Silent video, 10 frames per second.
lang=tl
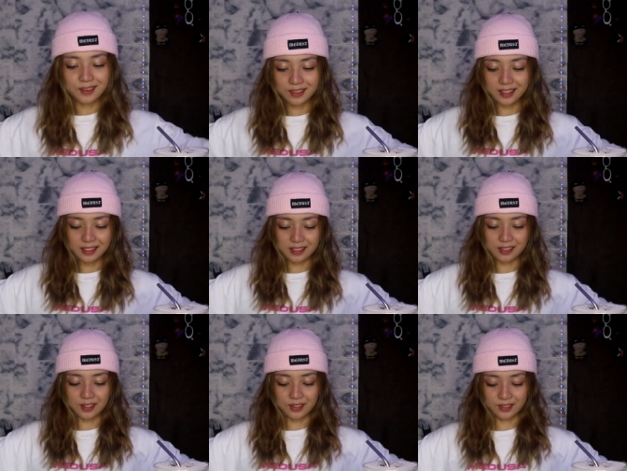Okay,
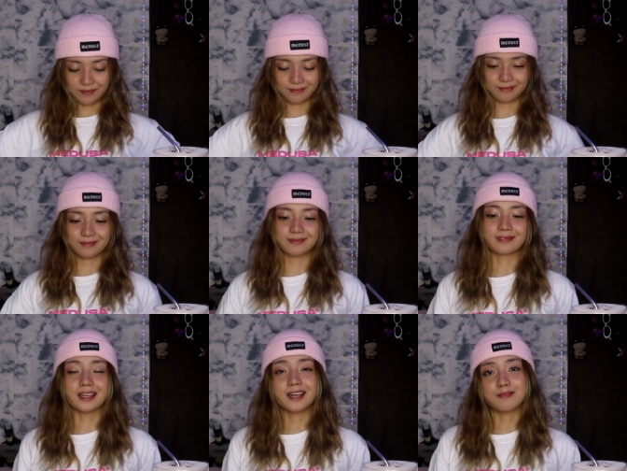so,
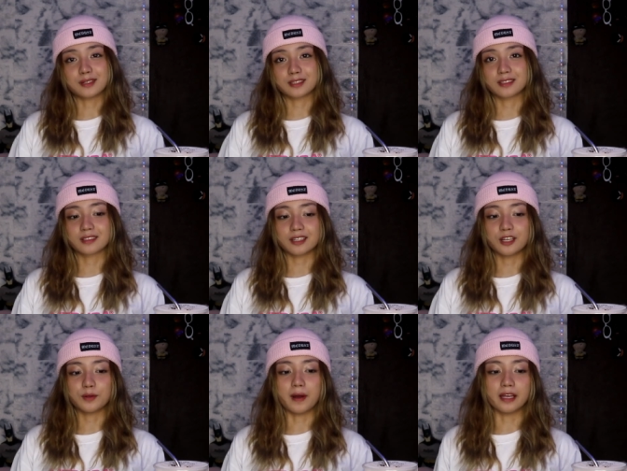yeah, mag-start na
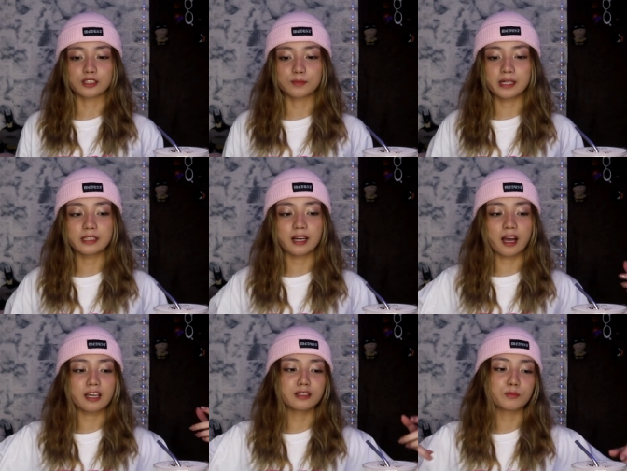tayong kumain. So, balik
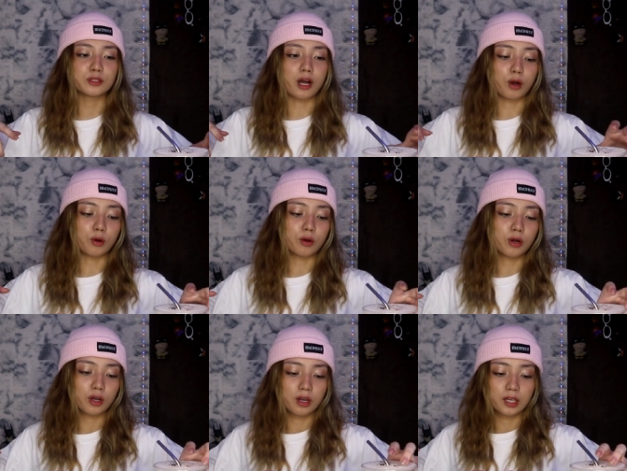kakain na muna ako
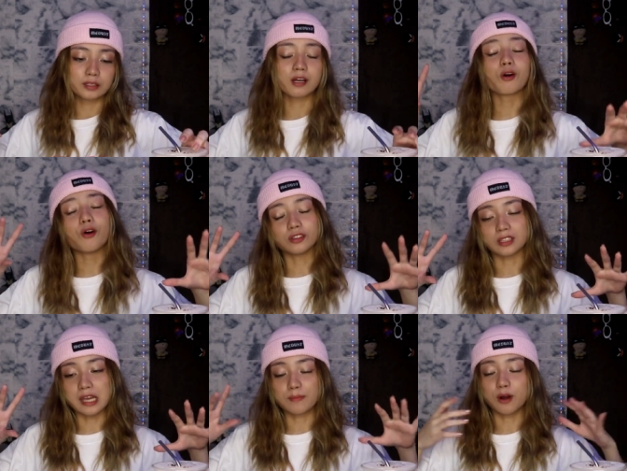ng
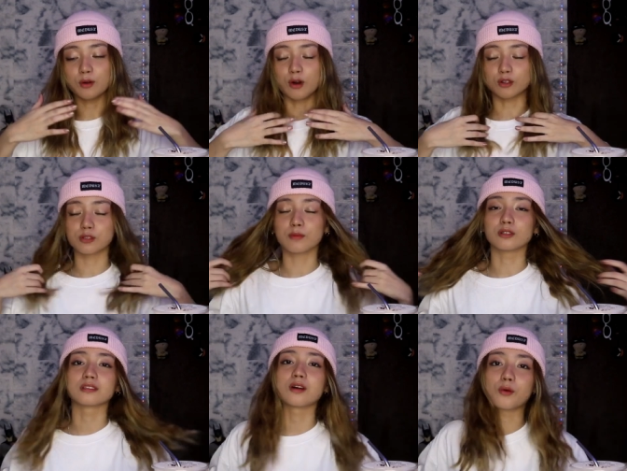konti bago ako
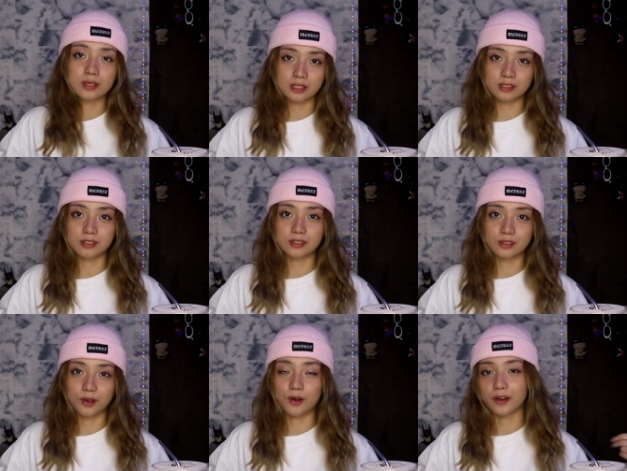sumagot ng
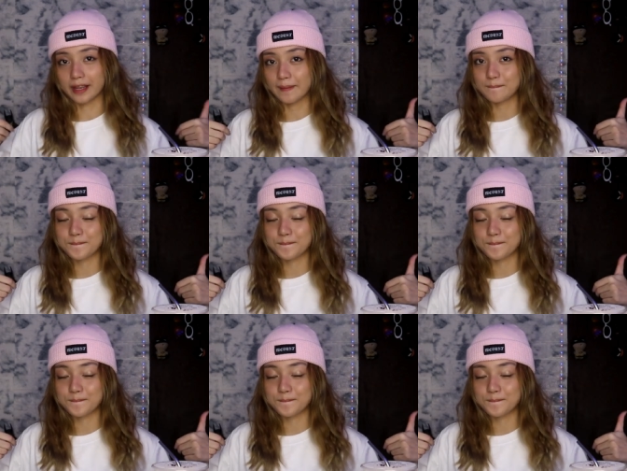questions niyo, okay?